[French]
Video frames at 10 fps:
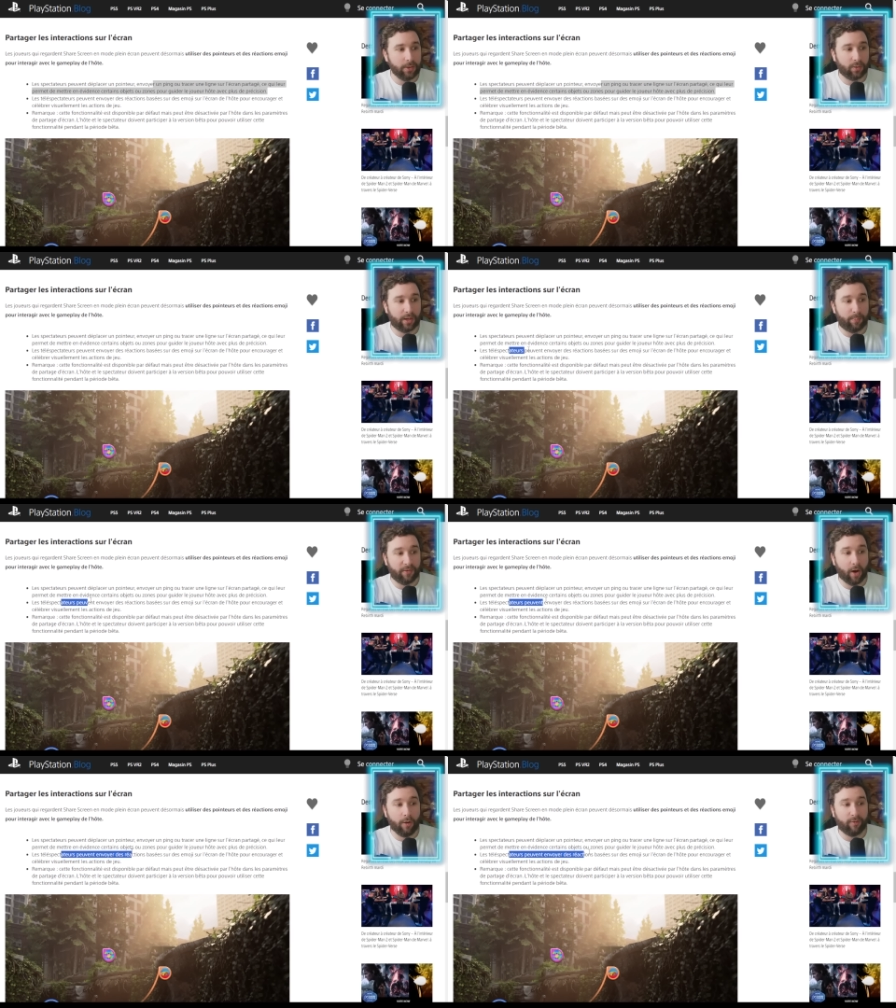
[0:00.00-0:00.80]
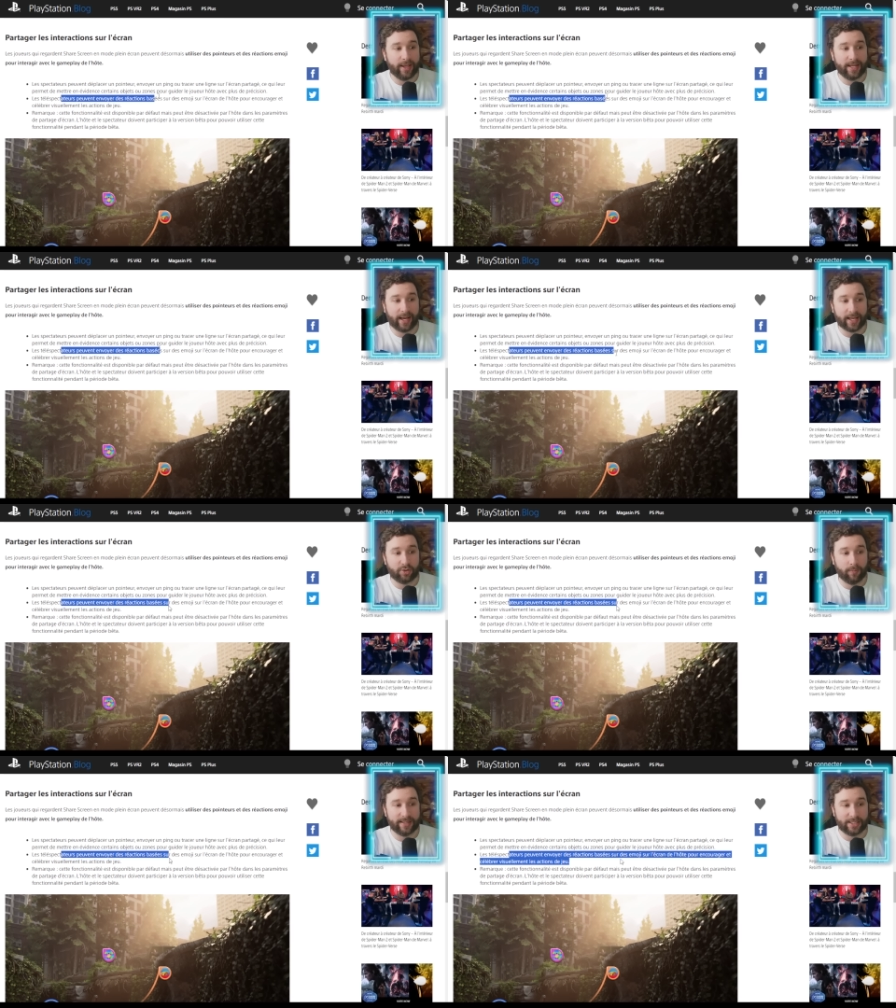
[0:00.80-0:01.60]
Donc ils peuvent envoyer des
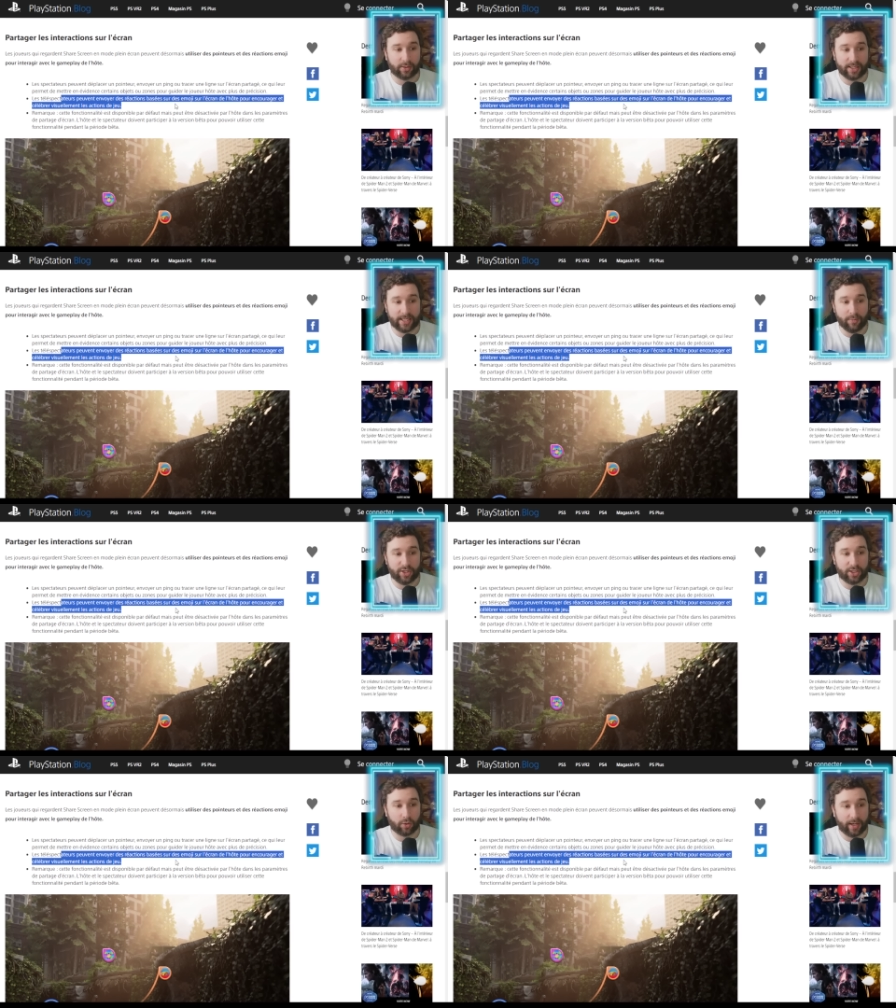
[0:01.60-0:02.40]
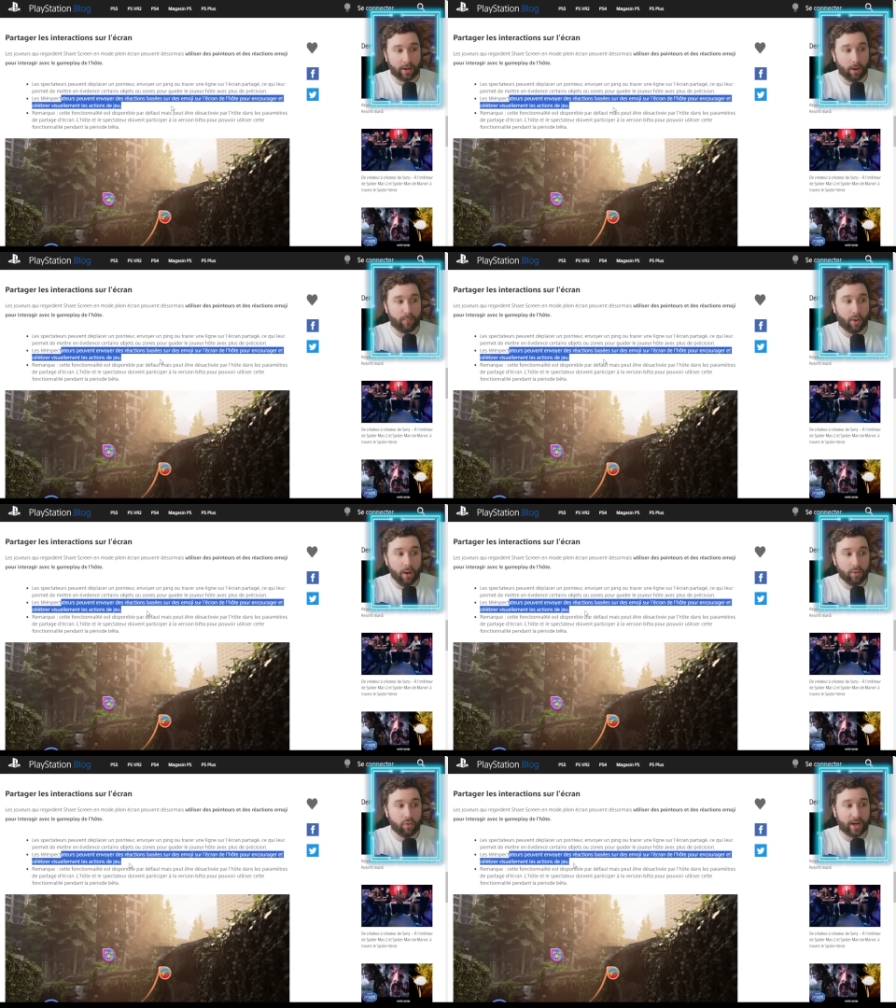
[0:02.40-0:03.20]
réactions basées sur des emojis sur l'écran pour
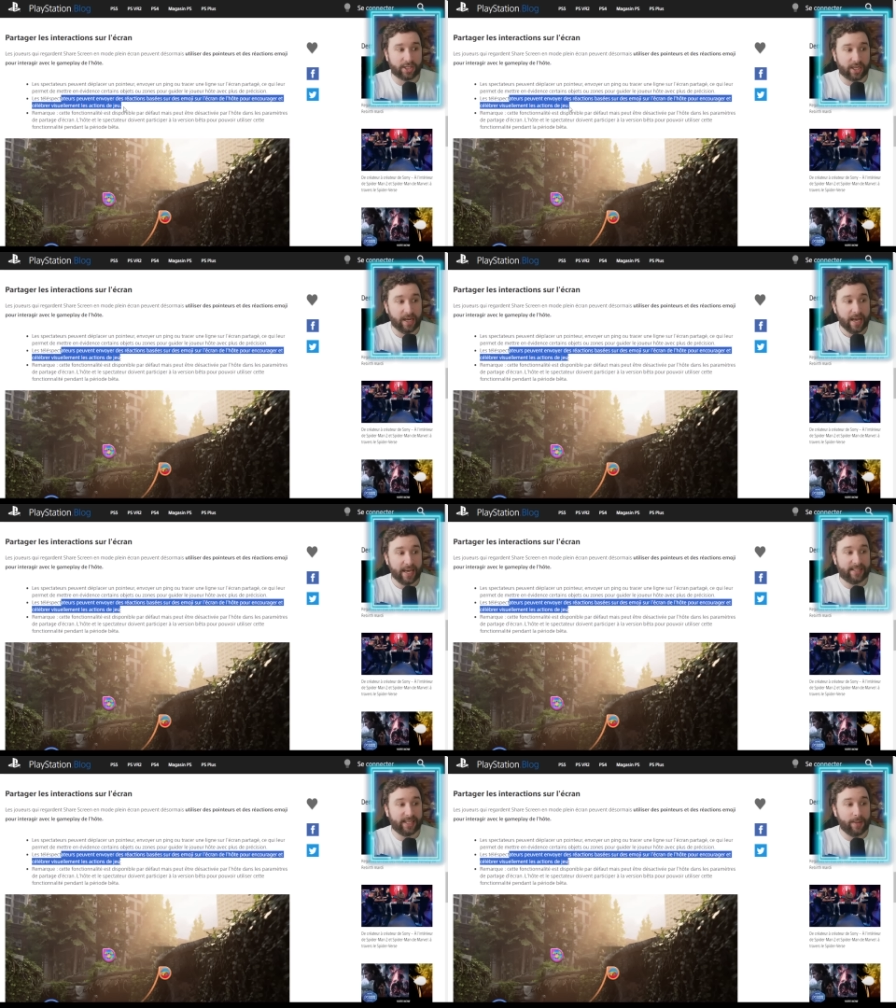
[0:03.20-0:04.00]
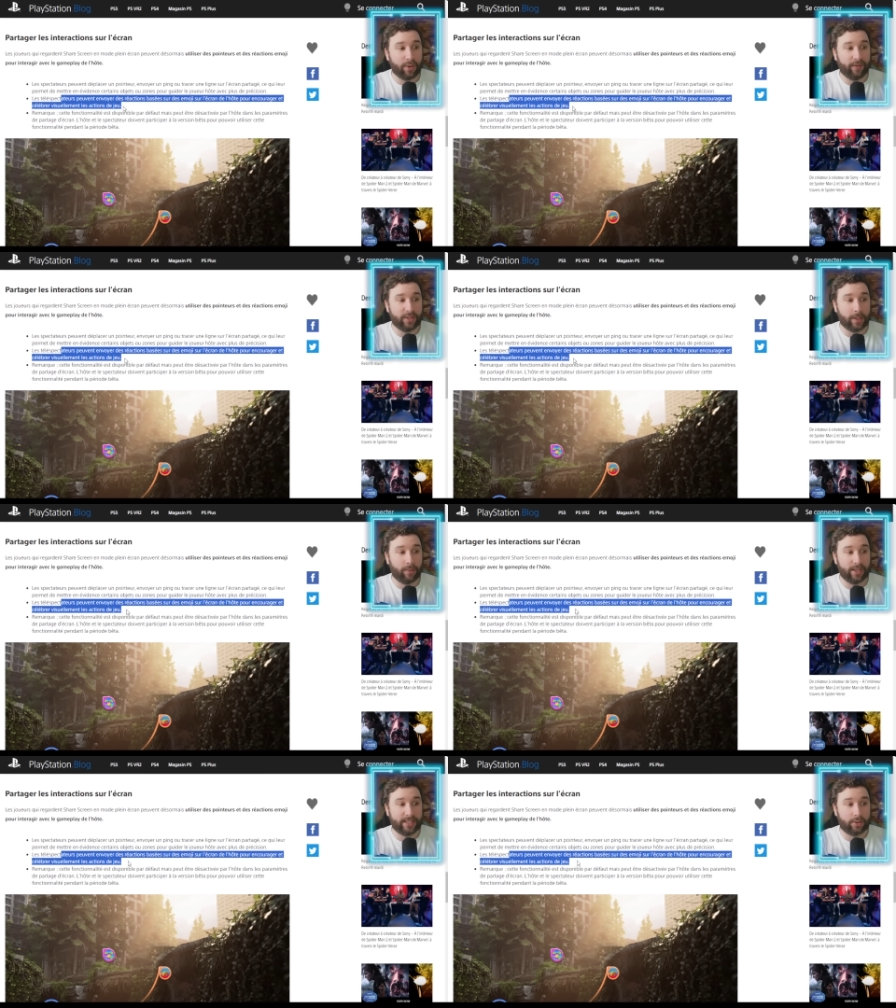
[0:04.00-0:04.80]
encourager et célébrer
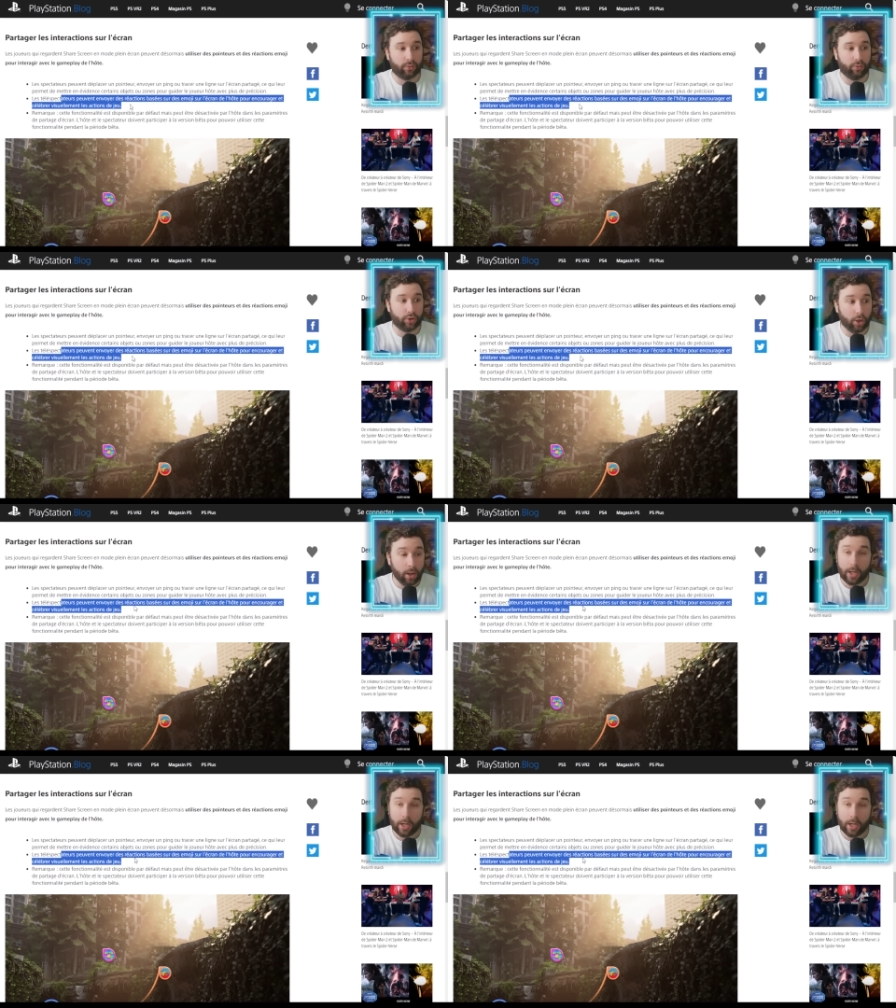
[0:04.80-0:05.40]
visuellement les actions du jeu.